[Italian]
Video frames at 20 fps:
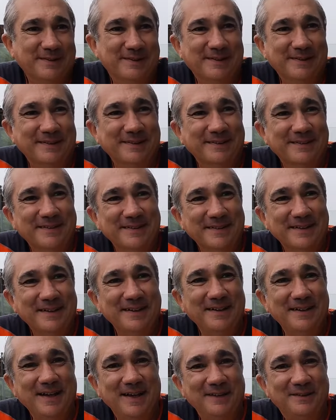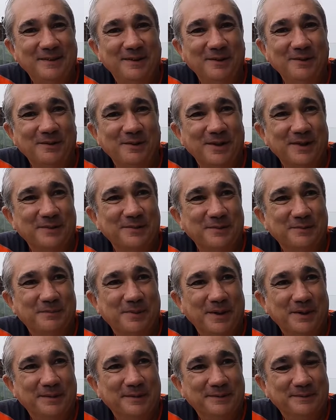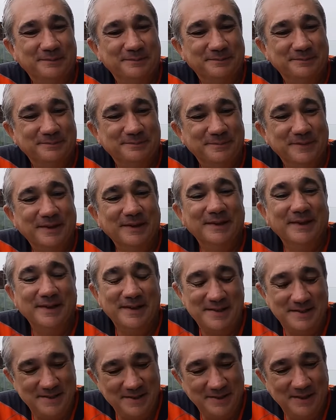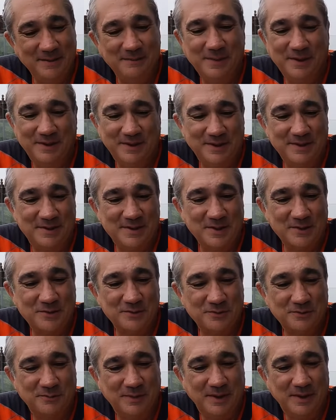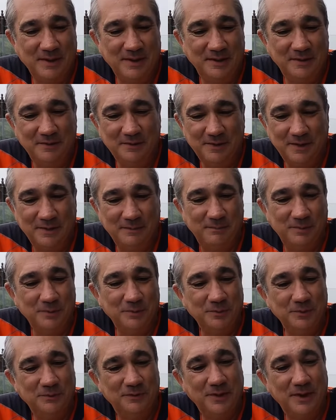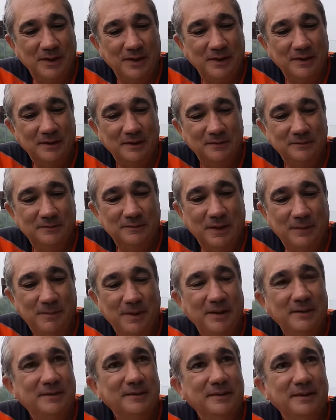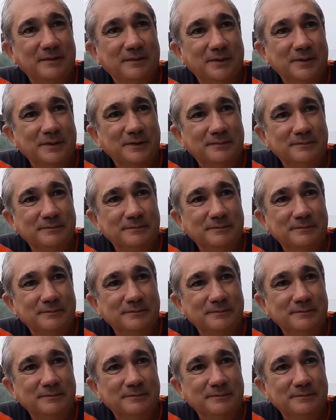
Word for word: Eh, sei stato anche fortunato che c'era il tuo amico. Sì, che mi ha indirizzato sul meccanico che ha potuto fare. Anche, anch'io